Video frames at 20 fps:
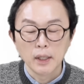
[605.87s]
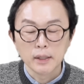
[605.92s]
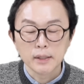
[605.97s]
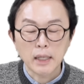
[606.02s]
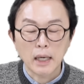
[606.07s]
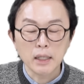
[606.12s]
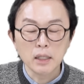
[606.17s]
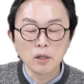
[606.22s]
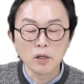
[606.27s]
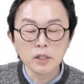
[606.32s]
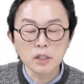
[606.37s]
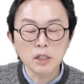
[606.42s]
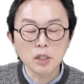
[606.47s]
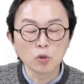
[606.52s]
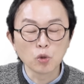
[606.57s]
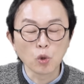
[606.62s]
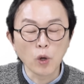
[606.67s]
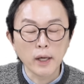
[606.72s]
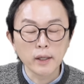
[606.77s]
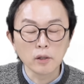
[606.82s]
자, 이런
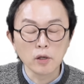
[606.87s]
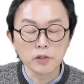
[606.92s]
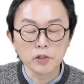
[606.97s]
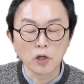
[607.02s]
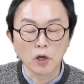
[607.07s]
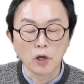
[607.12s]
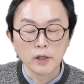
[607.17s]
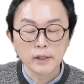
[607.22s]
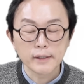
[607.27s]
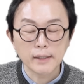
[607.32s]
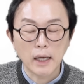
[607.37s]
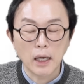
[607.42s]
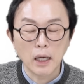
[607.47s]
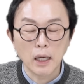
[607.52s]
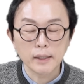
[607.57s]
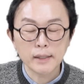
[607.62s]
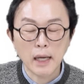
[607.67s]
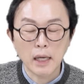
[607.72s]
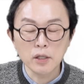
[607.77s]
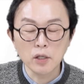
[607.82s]
식으로 하는 거죠.
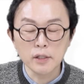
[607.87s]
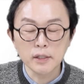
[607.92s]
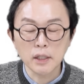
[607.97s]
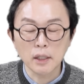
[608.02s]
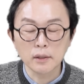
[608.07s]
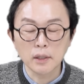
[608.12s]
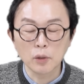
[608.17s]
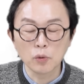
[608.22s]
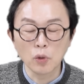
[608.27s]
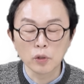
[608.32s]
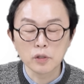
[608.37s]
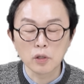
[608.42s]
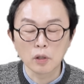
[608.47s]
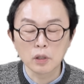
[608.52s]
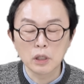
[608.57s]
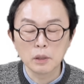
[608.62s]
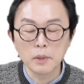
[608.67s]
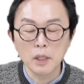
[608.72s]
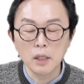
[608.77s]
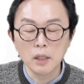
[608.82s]
사, 사 년 차 때도
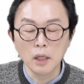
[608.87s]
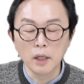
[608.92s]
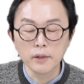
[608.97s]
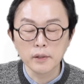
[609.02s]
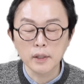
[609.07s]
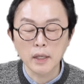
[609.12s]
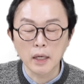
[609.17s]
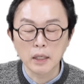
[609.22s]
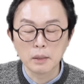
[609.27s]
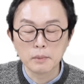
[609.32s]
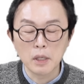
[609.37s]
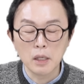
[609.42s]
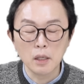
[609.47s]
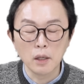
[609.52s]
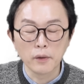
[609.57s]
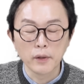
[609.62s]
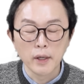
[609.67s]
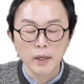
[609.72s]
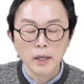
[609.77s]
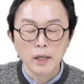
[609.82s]
적금 일 년, 예금 일
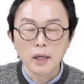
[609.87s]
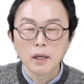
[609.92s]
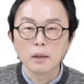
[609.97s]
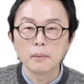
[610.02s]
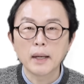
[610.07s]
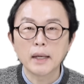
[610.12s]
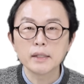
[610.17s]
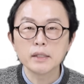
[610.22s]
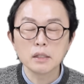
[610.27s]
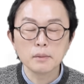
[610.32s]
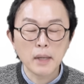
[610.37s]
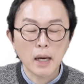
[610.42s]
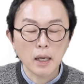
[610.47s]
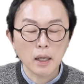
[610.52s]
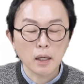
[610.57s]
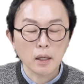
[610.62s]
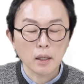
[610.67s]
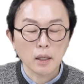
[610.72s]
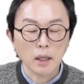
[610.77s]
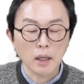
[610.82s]
년.
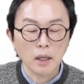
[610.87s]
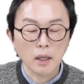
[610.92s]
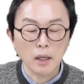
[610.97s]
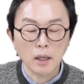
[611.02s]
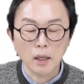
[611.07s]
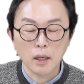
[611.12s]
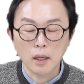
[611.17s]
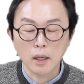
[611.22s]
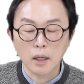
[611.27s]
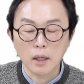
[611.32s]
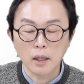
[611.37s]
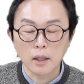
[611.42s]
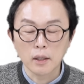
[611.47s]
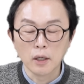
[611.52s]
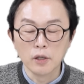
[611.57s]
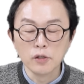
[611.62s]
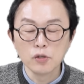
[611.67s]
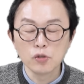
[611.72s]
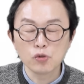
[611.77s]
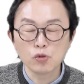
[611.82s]
마지막 에,
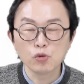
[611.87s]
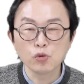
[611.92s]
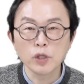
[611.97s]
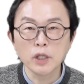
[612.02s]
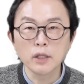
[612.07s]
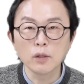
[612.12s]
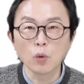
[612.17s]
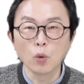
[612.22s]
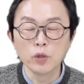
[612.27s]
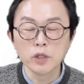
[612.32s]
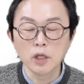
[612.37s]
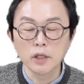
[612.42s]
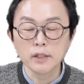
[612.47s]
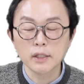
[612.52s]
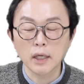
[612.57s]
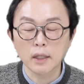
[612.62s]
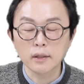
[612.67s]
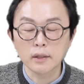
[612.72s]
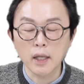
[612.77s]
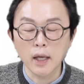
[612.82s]
연수인 오 년
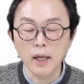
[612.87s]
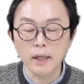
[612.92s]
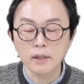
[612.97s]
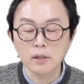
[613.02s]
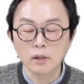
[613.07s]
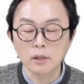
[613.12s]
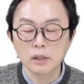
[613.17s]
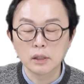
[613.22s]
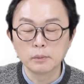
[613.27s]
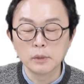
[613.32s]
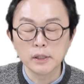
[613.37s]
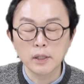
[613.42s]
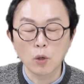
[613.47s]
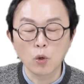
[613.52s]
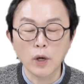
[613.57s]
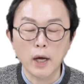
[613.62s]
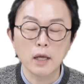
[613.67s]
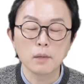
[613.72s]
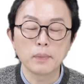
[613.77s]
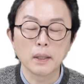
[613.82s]
차 때 적금을
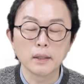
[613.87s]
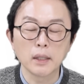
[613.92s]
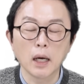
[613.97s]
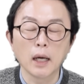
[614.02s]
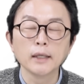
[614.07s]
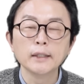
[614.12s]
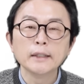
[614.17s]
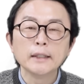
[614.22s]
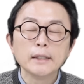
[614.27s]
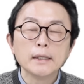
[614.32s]
새로 가입한다.